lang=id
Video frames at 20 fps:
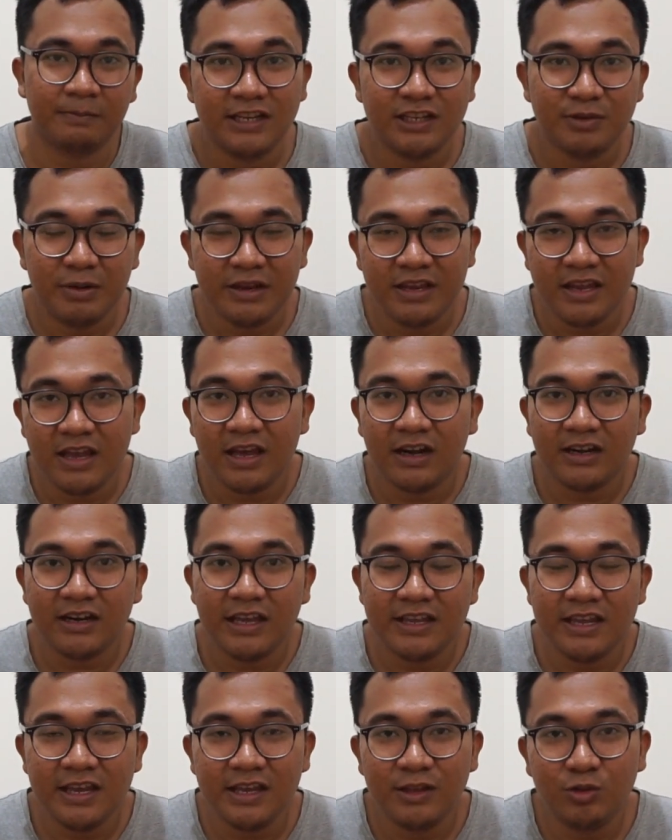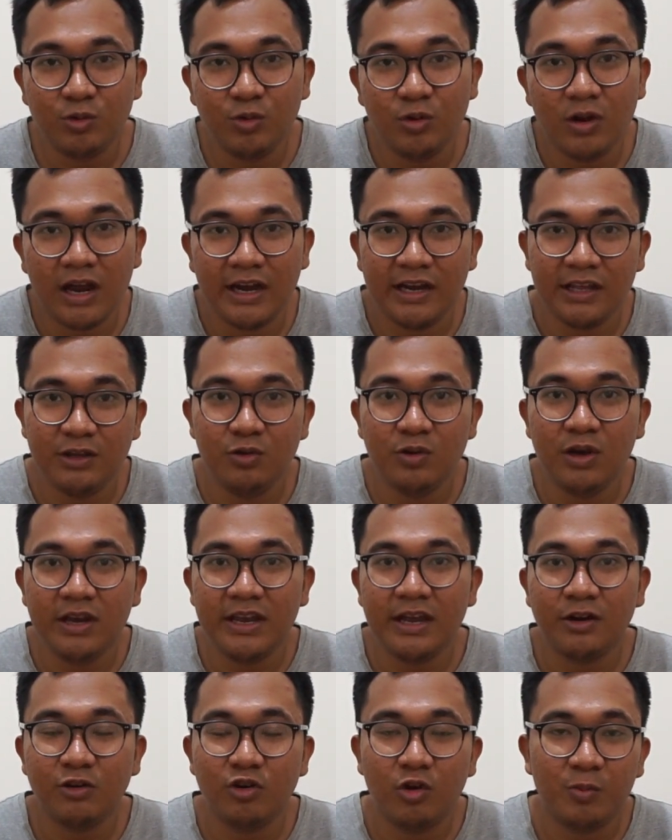Nah, sebenarnya harganya itu ada juga
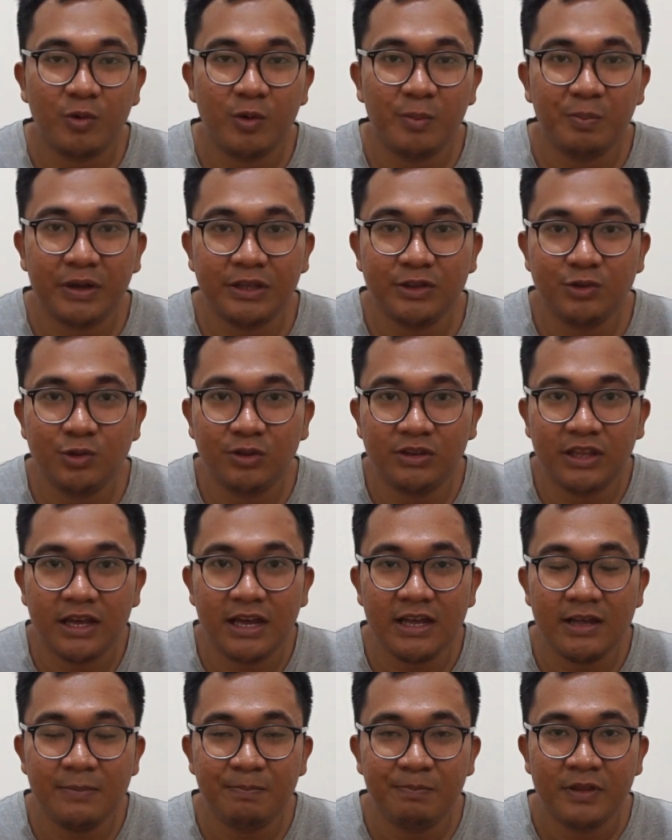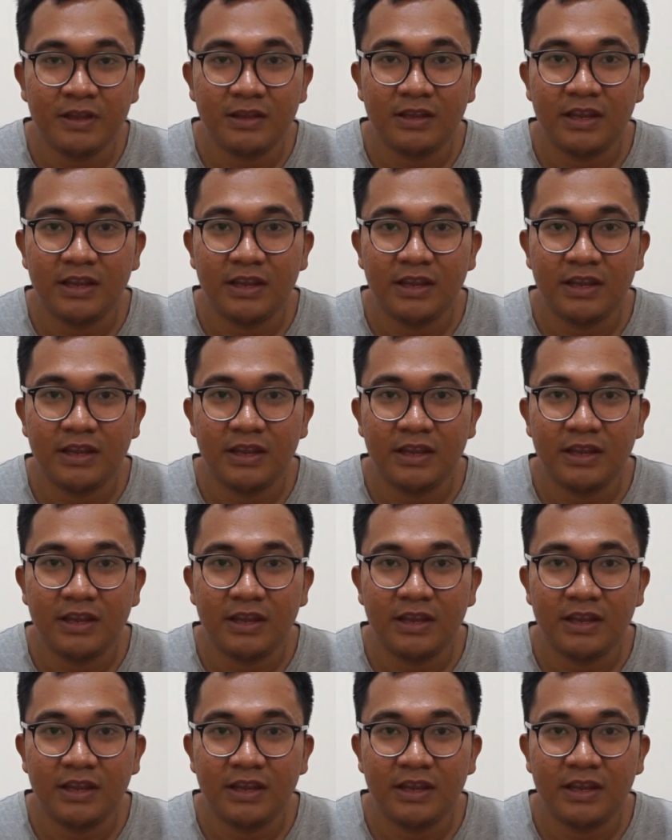yang 24 juta.